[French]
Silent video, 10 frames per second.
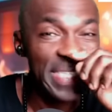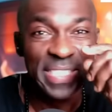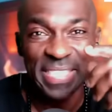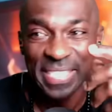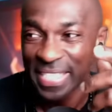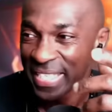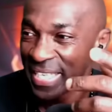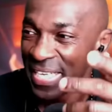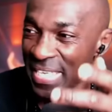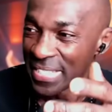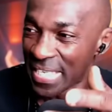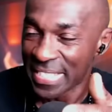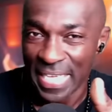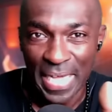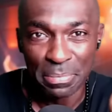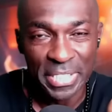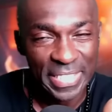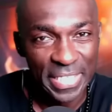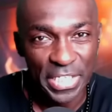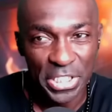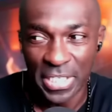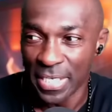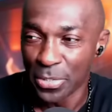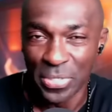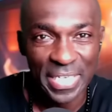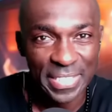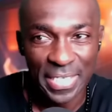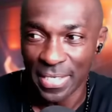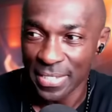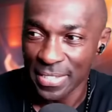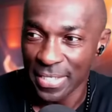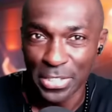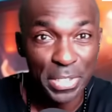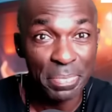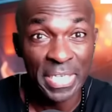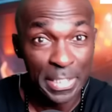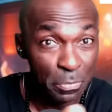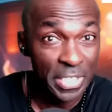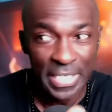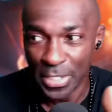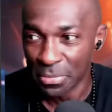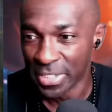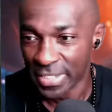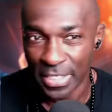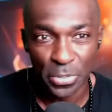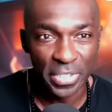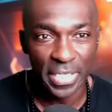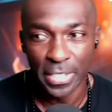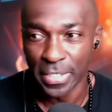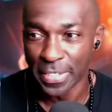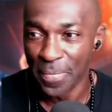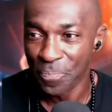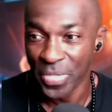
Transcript: c'est les armes dirigées, là, ou laser, je ça, je sais pas, dites-moi dans les commentaires, ok euh,